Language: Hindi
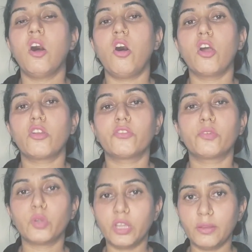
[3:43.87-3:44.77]
और
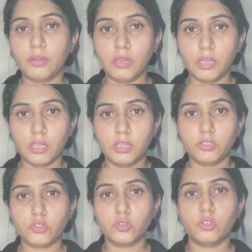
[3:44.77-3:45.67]
फ्रूटी
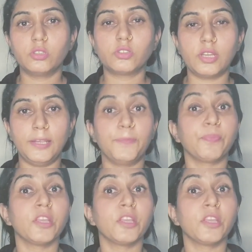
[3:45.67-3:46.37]
जो सॉरी